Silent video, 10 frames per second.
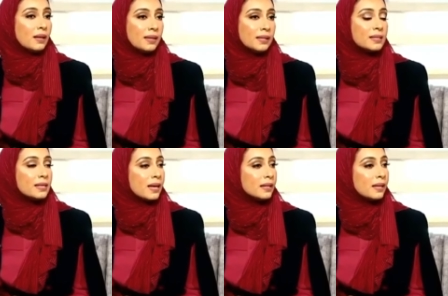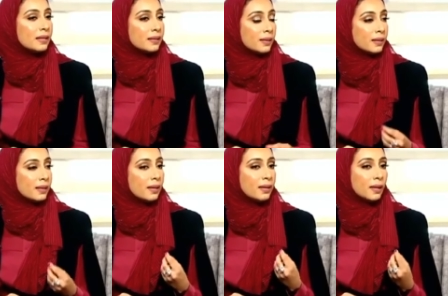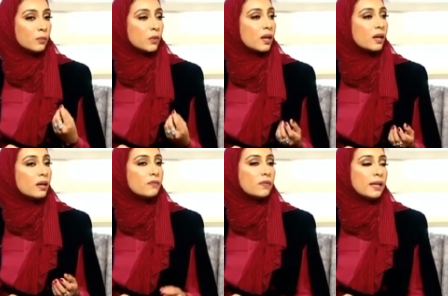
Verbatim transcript: الإنسان الذي المثقف